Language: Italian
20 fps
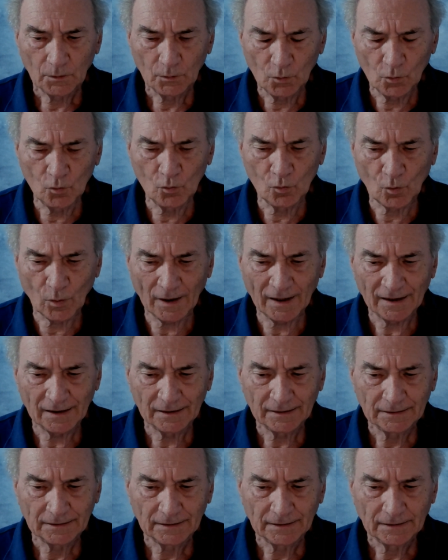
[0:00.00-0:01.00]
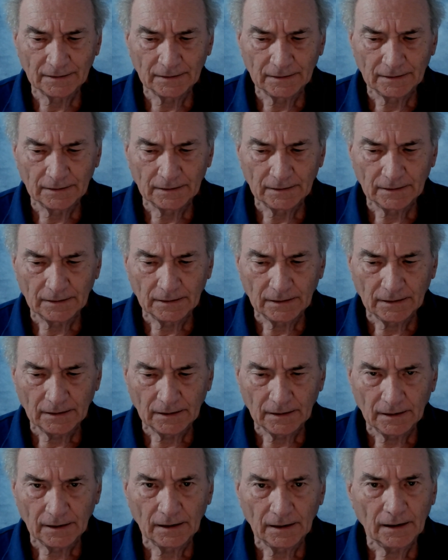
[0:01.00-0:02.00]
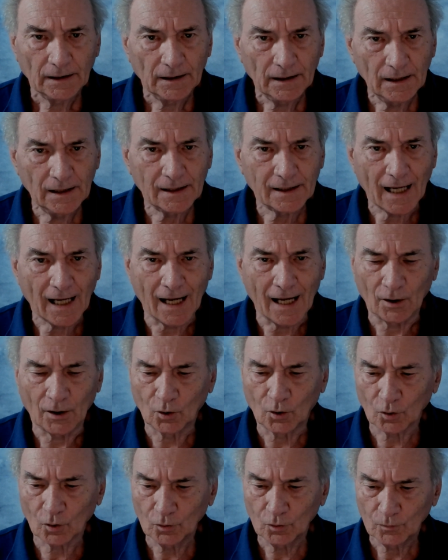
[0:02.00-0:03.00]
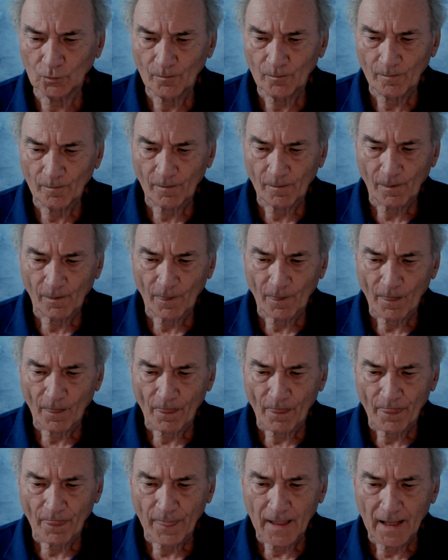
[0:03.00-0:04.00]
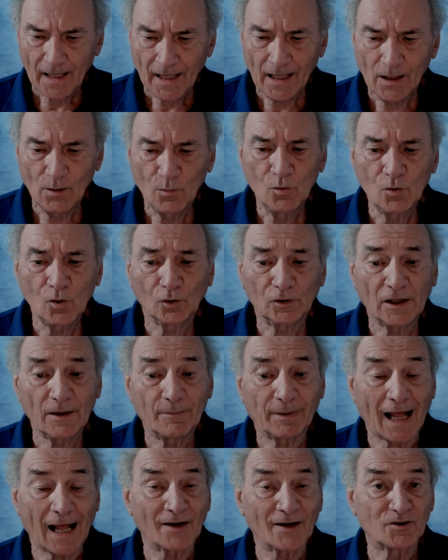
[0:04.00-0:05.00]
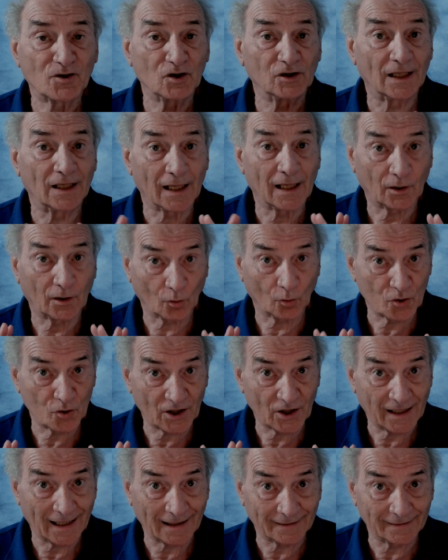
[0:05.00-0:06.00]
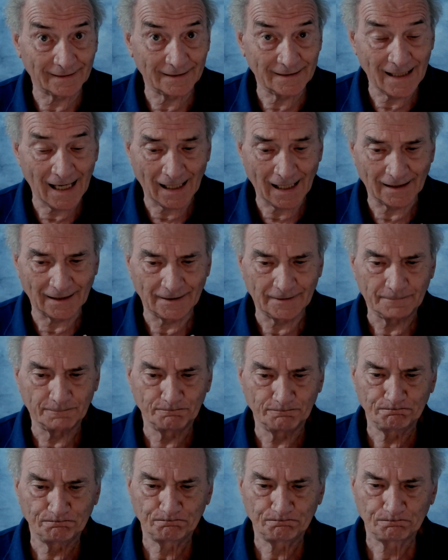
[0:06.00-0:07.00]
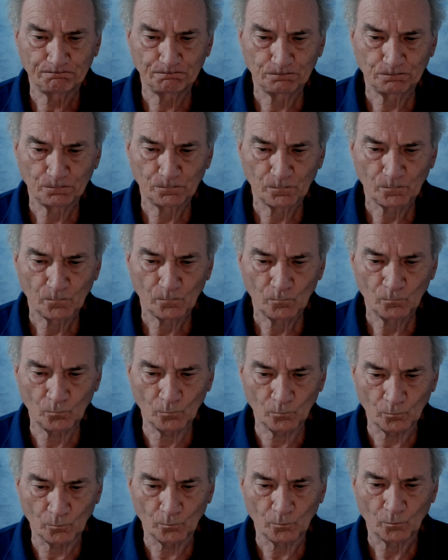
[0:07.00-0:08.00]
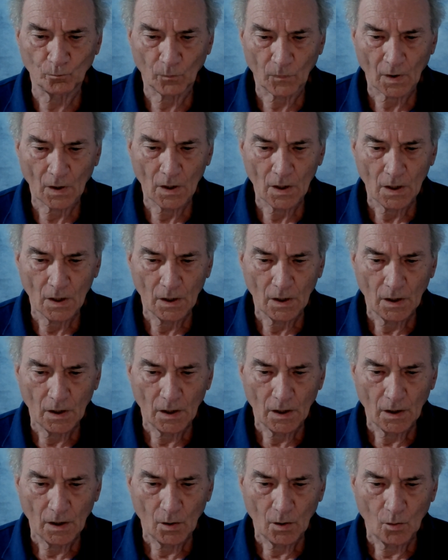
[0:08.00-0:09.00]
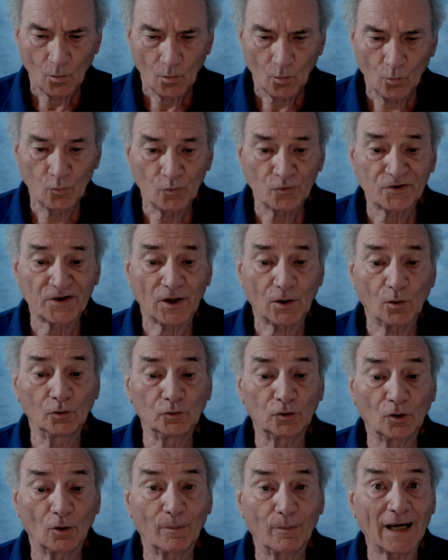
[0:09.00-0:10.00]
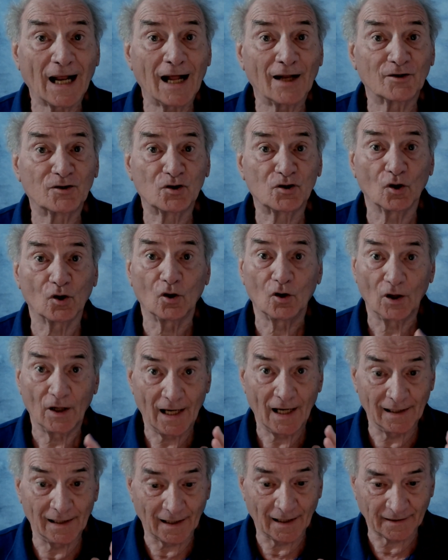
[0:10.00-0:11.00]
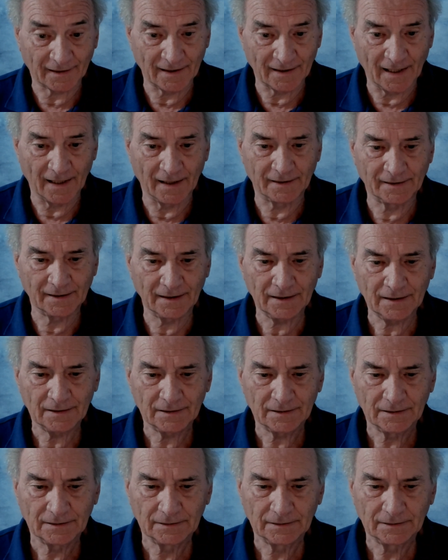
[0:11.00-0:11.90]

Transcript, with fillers: Dunque, il cancro è uno dei bracci della croce cardinale. Hmm. Un secondo braccio è l'ariete,